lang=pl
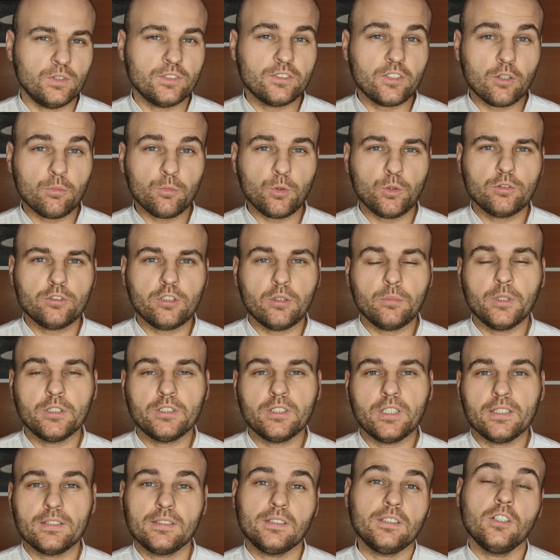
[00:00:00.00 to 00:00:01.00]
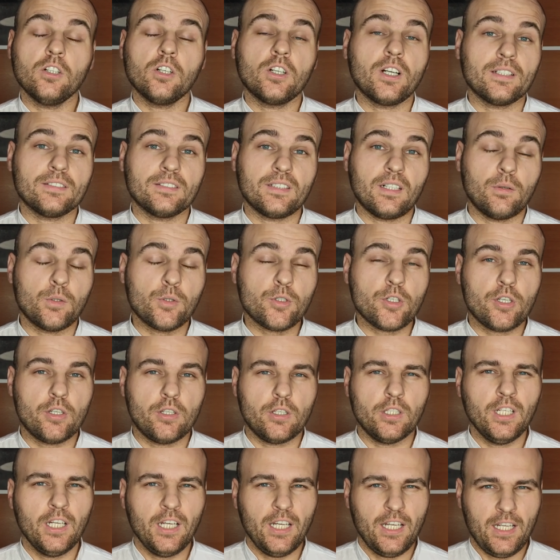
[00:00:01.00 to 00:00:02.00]
zrobił sobie test i okazało
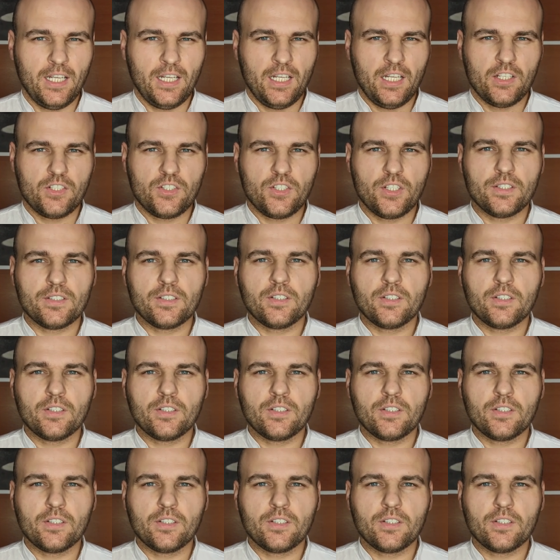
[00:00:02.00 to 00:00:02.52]
się, że jest